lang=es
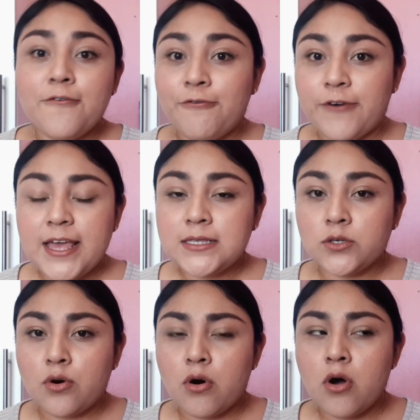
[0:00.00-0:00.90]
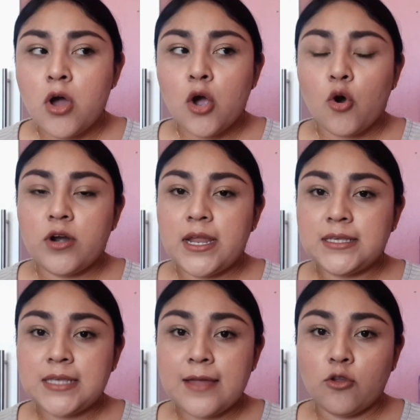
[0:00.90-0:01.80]
fresco, con
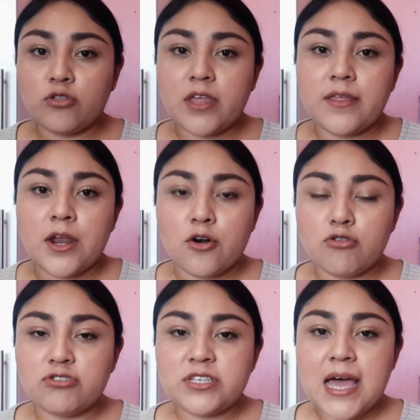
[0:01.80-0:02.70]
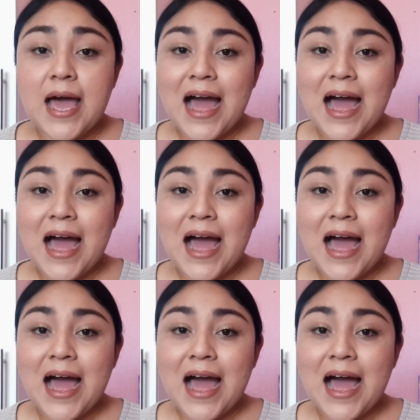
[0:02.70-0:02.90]
esa nota de rosa,